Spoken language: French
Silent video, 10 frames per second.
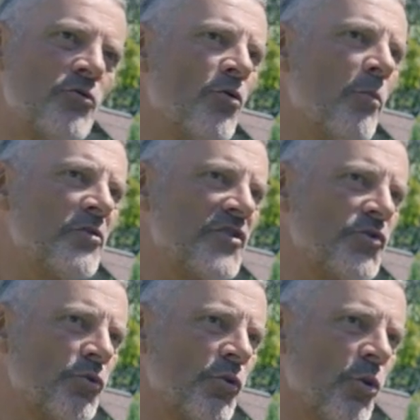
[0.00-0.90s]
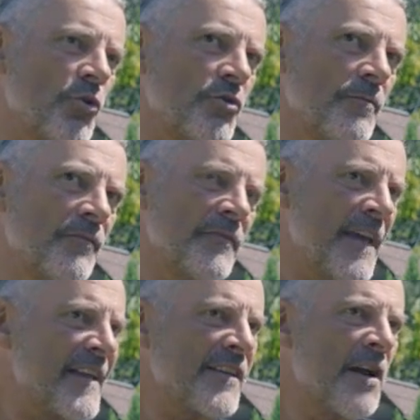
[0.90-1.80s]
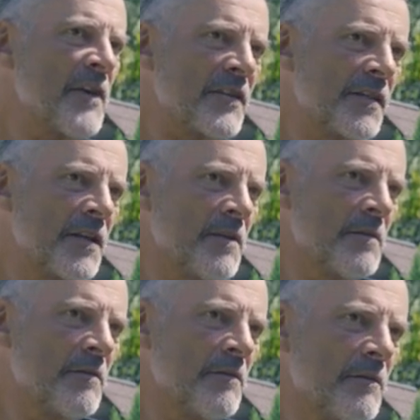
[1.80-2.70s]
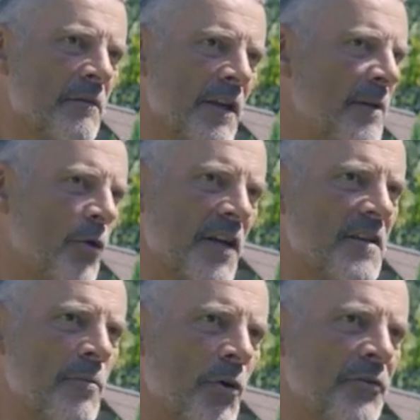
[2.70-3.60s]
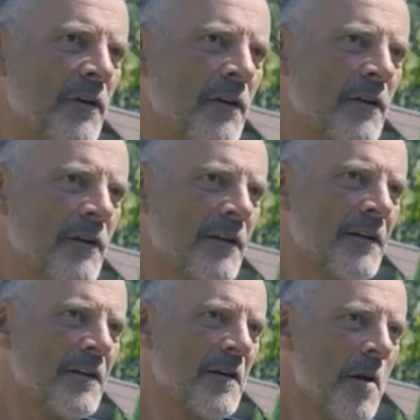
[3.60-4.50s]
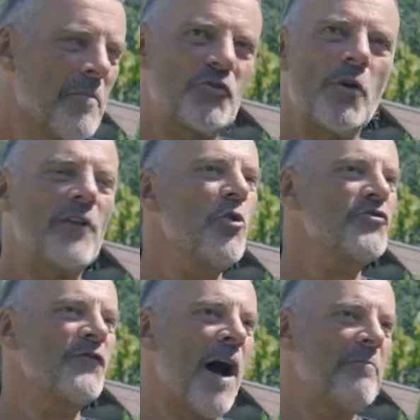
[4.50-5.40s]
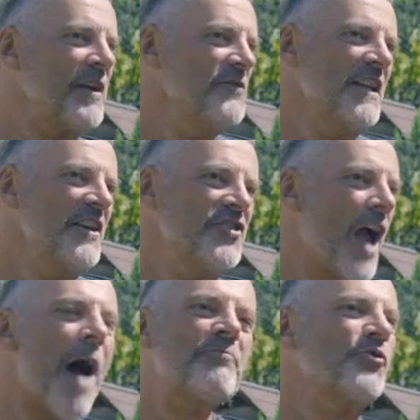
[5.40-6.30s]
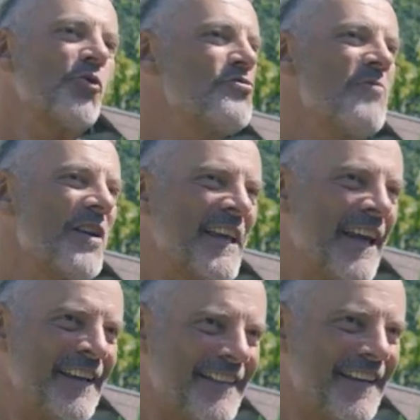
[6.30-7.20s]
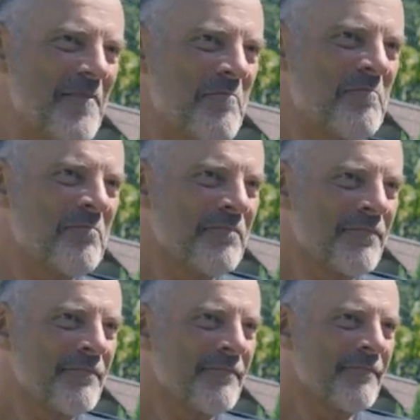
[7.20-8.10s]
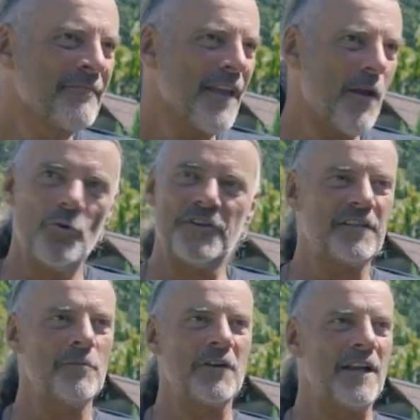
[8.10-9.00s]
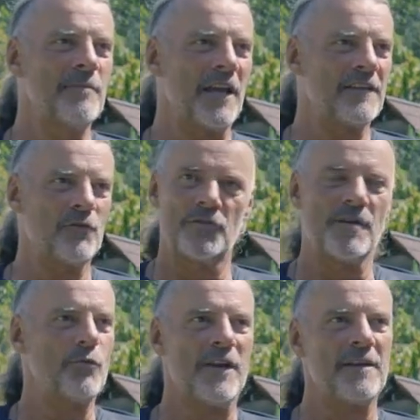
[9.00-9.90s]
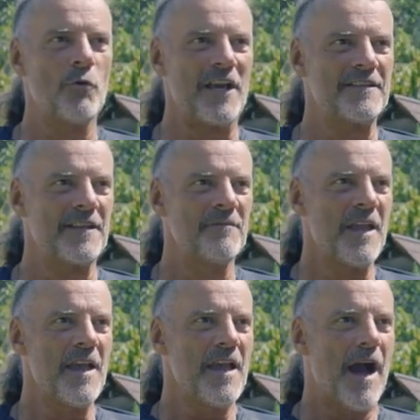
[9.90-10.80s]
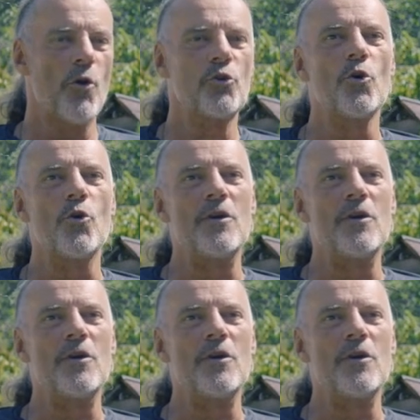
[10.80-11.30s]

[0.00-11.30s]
une opposition de gauche. Dès que c'est inversé, la démocratie est morte. Parce que la gauche va privilégier absolument l'égalité, au détriment de la liberté. Donc c'est plus de la démocratie. Alors que